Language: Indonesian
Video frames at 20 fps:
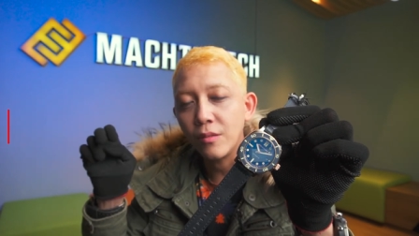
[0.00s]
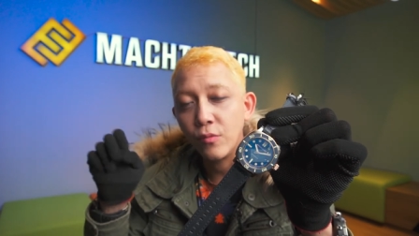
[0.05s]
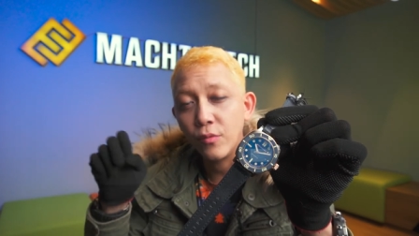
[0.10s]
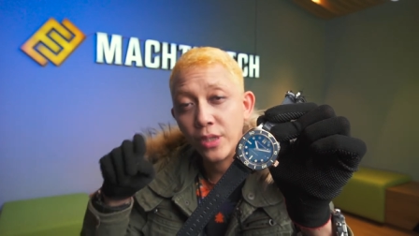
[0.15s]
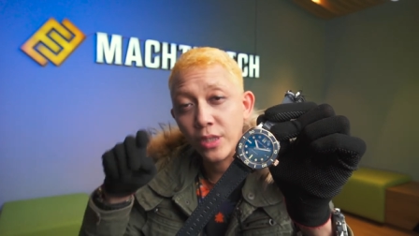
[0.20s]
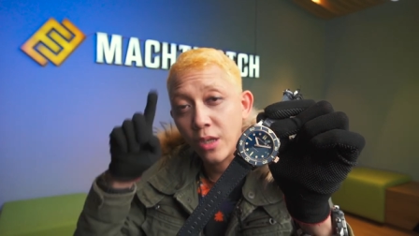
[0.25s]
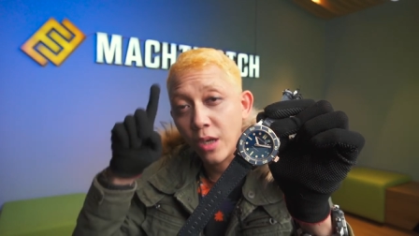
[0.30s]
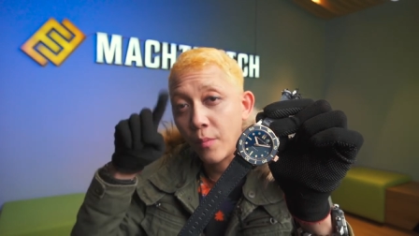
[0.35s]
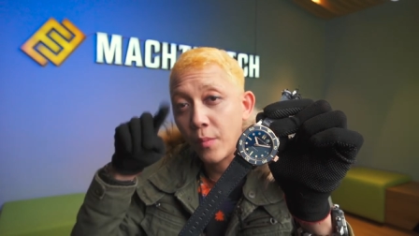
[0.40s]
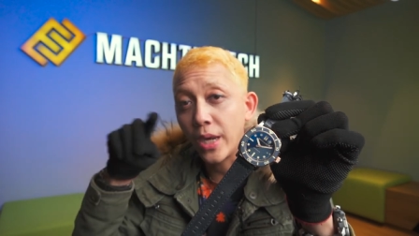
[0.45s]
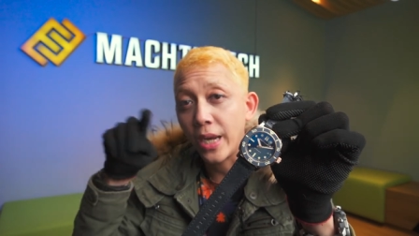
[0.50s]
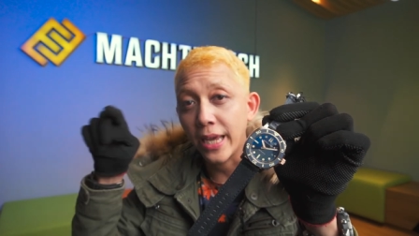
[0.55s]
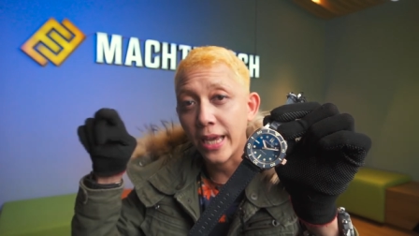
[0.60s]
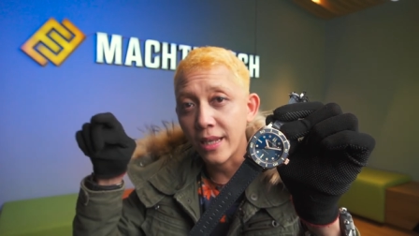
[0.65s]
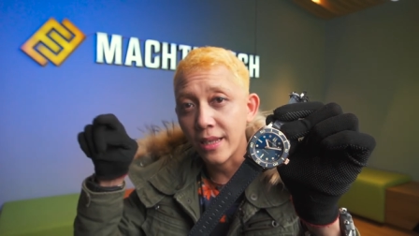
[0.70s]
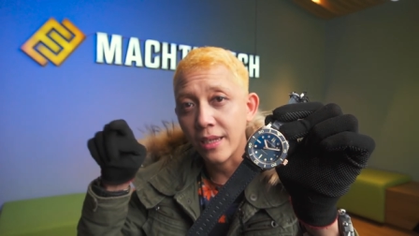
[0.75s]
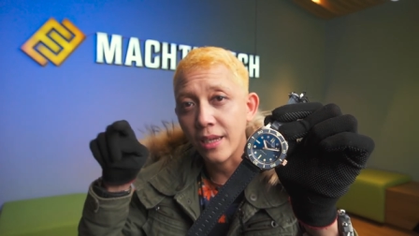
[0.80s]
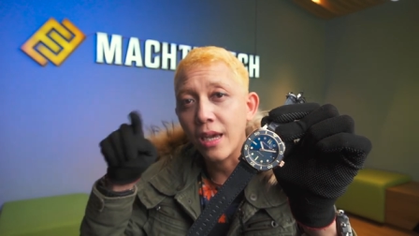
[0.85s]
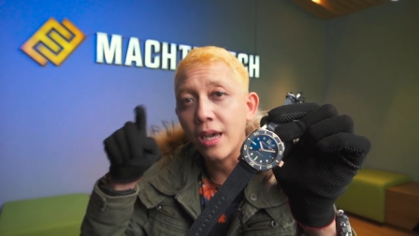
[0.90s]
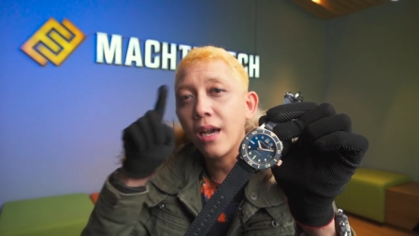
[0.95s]
with double
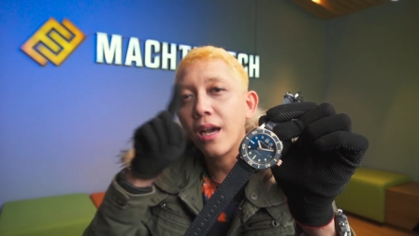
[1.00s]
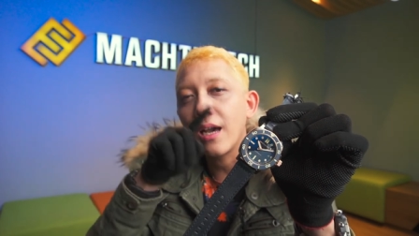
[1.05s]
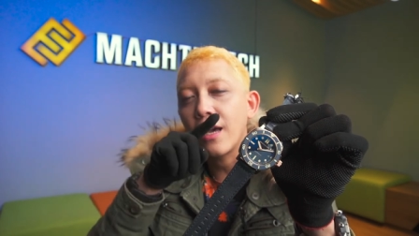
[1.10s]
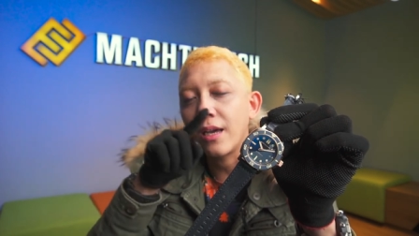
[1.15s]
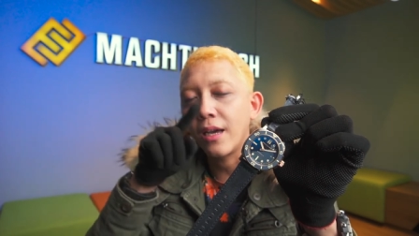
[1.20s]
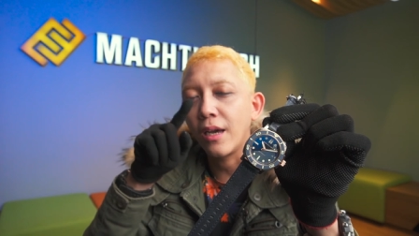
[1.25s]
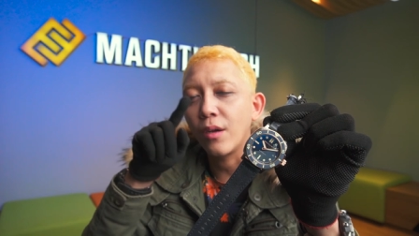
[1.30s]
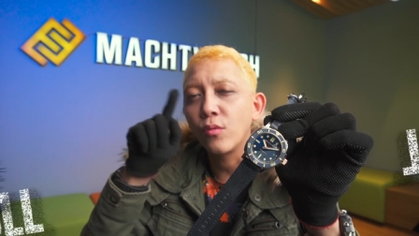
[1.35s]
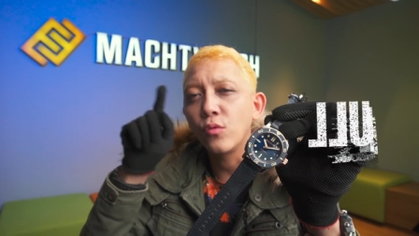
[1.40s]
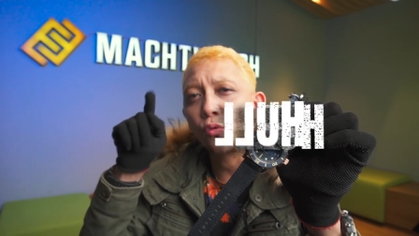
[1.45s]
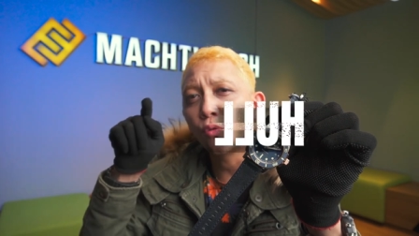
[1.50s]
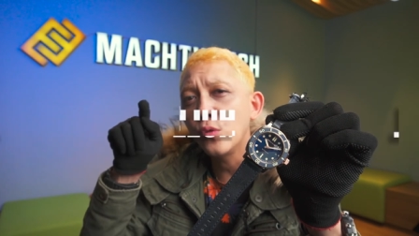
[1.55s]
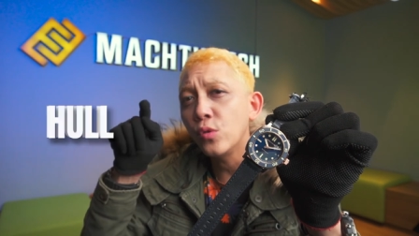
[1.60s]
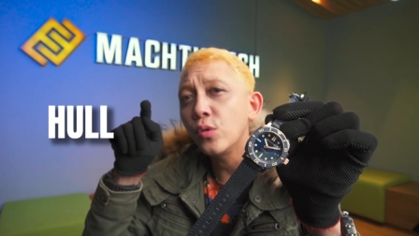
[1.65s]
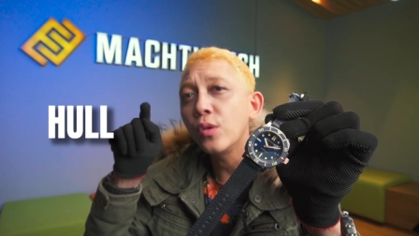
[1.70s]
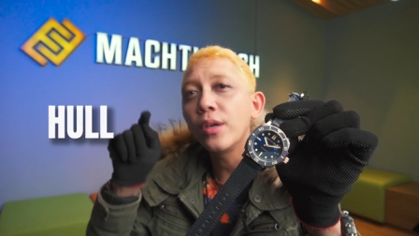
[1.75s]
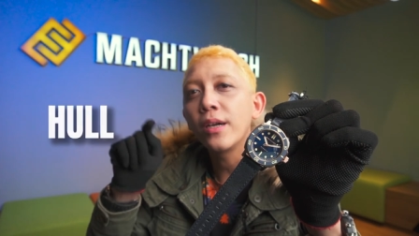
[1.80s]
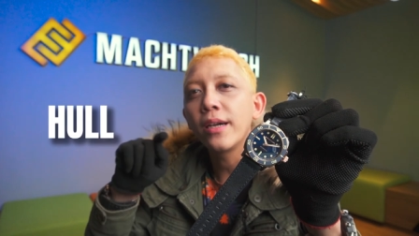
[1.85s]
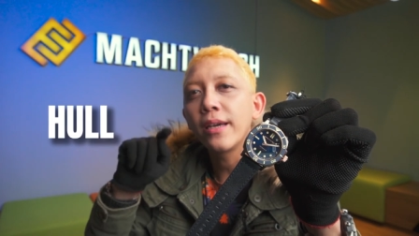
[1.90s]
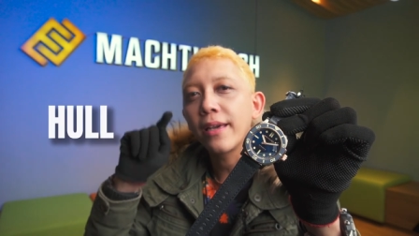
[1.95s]
L ya H U
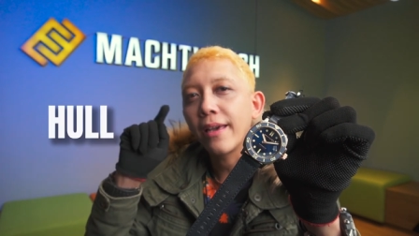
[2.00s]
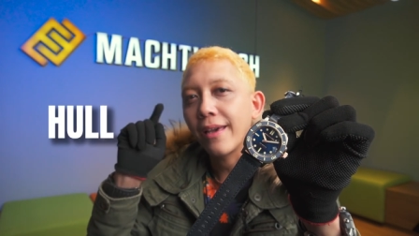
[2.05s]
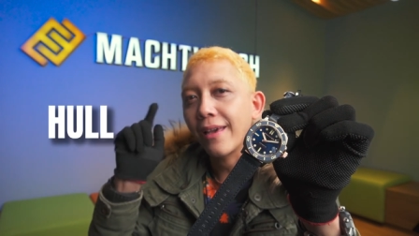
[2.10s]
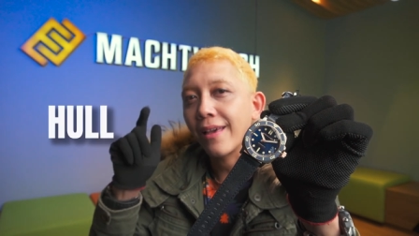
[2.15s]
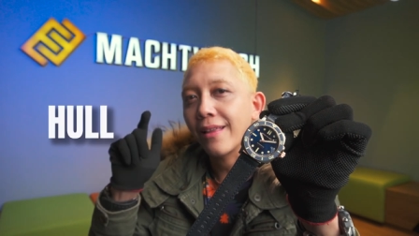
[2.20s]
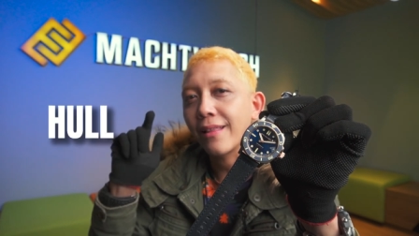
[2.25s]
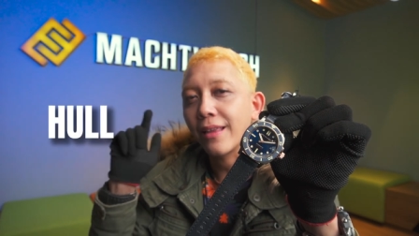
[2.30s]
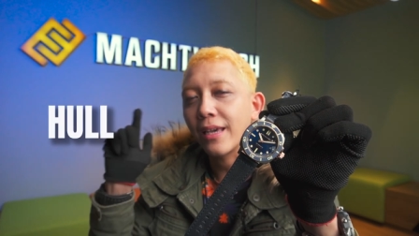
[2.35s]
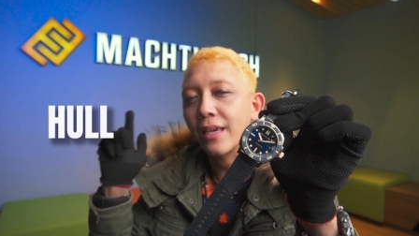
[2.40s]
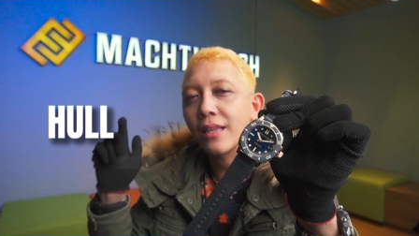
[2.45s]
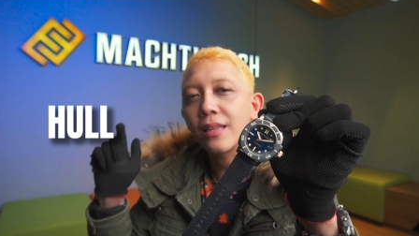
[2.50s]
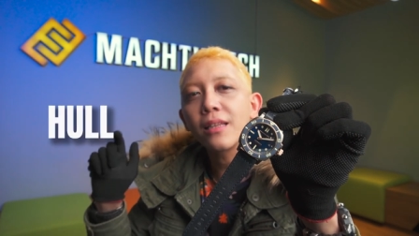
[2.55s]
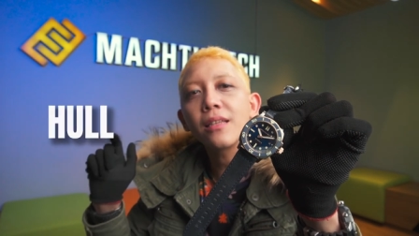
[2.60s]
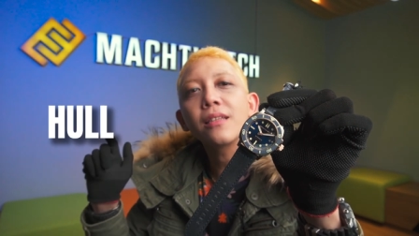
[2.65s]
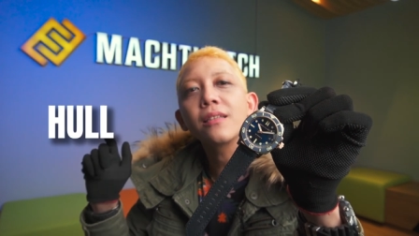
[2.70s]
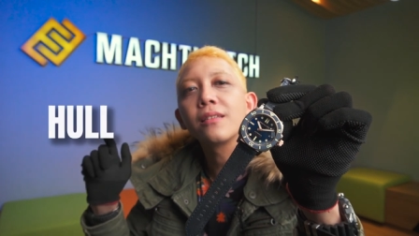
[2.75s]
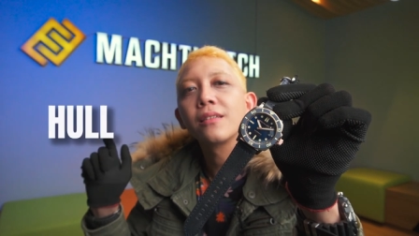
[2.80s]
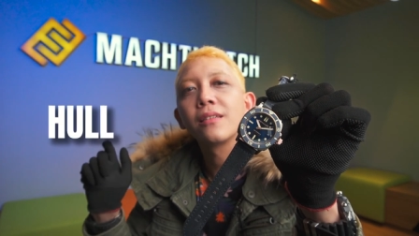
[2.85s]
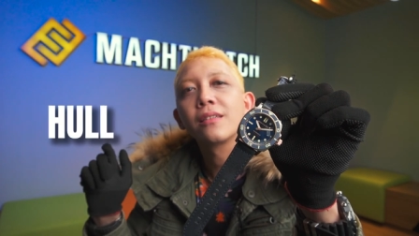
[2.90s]
L L